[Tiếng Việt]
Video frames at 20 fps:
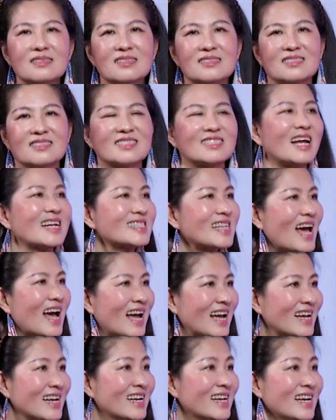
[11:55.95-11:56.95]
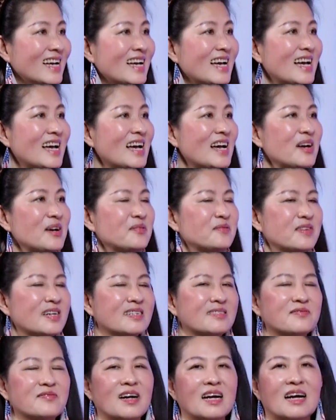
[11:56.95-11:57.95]
được gian tà dạ. yeah.
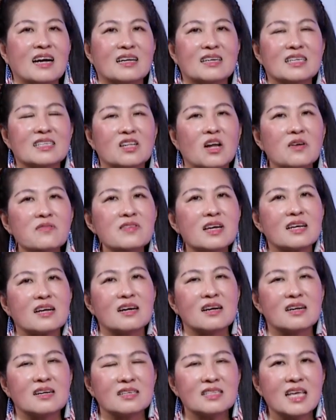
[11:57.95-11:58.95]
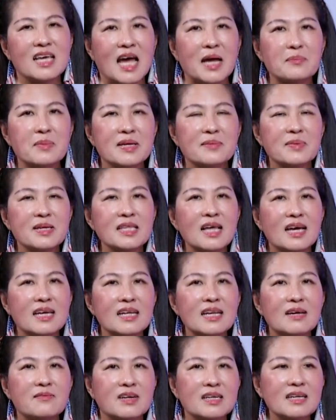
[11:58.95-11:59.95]
vâng và nói về cờ thì Ami mới
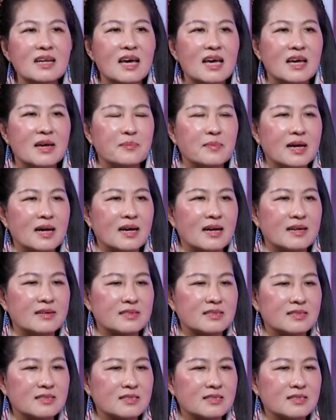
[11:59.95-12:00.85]
thấy là vấn đề mà